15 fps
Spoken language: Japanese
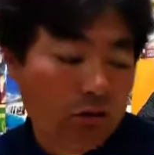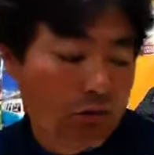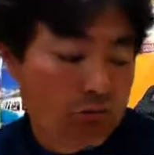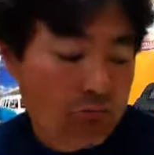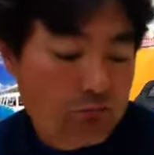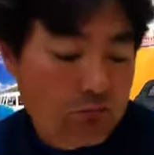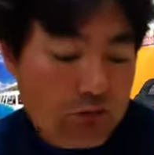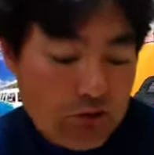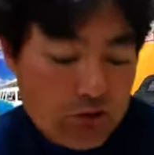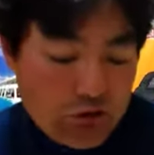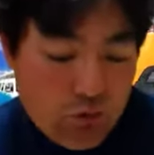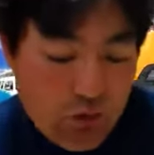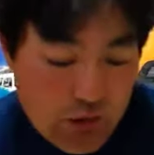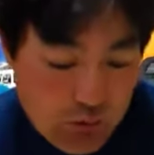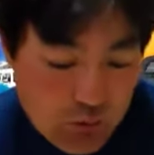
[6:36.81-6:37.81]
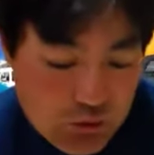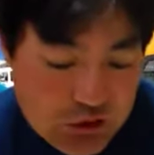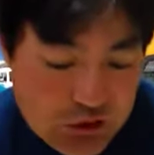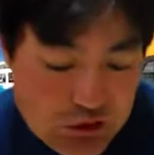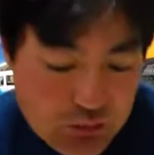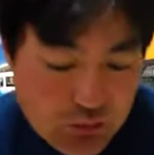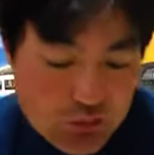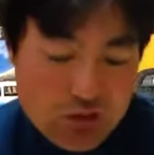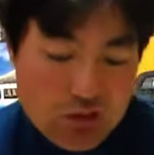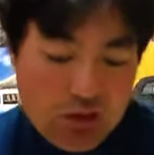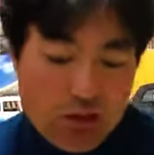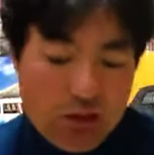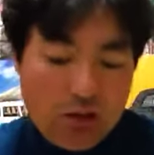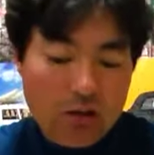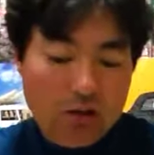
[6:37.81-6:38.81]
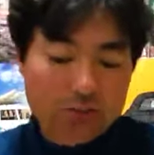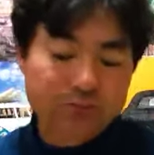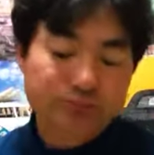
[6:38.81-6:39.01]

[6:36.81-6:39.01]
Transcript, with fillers: うん。だからジョアが欲しいとしたら、